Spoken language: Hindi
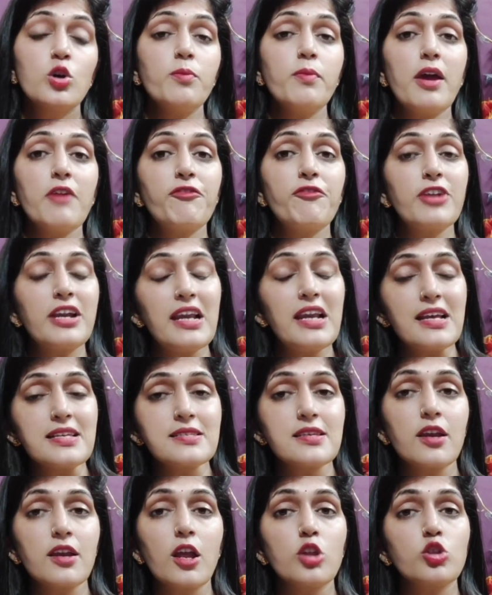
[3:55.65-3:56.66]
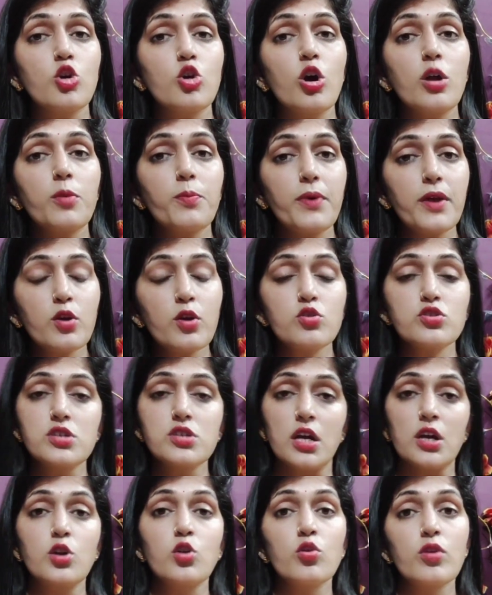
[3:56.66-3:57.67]
तो मैं फ्रीलैंसर के तौर पर
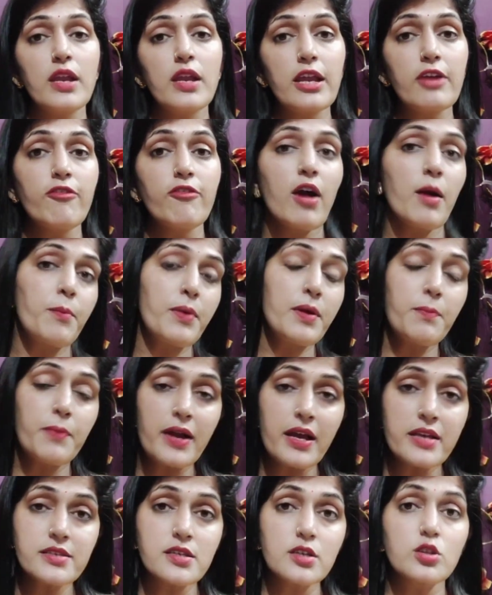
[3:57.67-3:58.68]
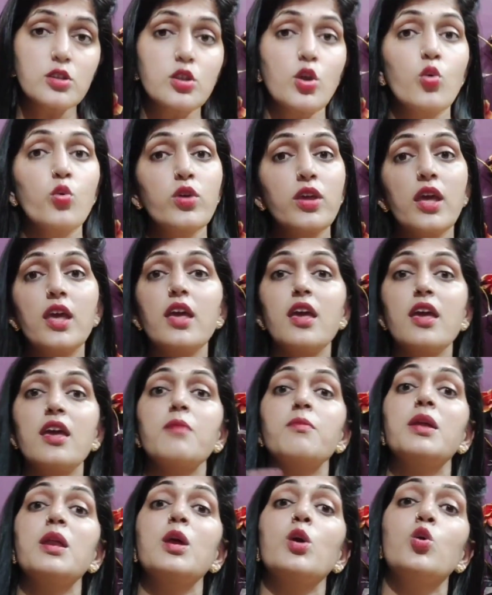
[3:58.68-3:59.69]
कुछ घंटों के लिए वहां पर पढ़ा सकता हूँ
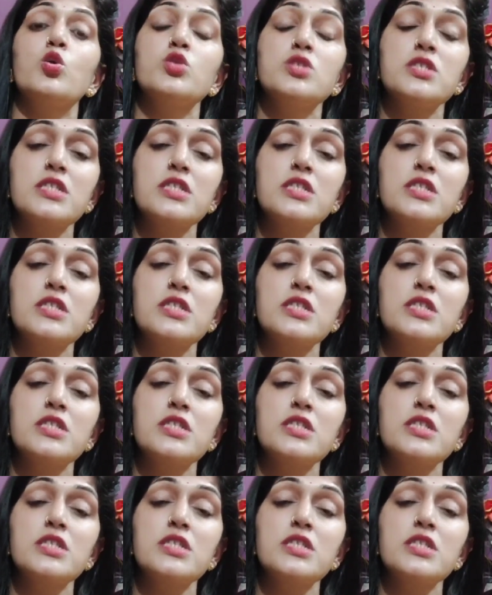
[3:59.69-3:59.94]
ये मेरी